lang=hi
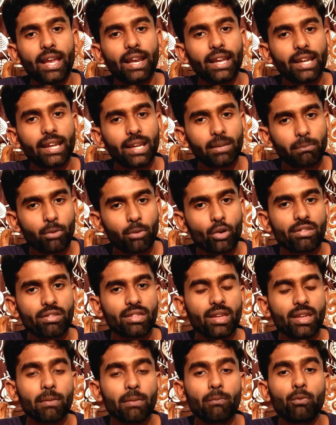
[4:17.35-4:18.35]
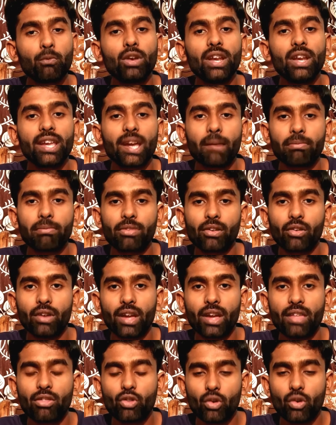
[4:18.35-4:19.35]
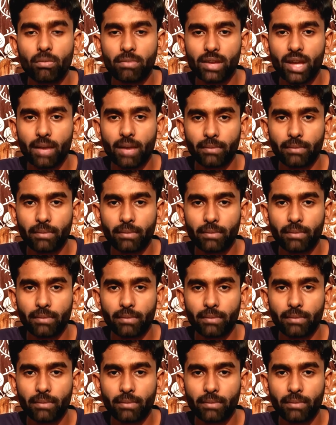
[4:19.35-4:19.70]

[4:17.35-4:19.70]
लेकिन 4G अभी फुल्ली कैप्चर हो गया जो भी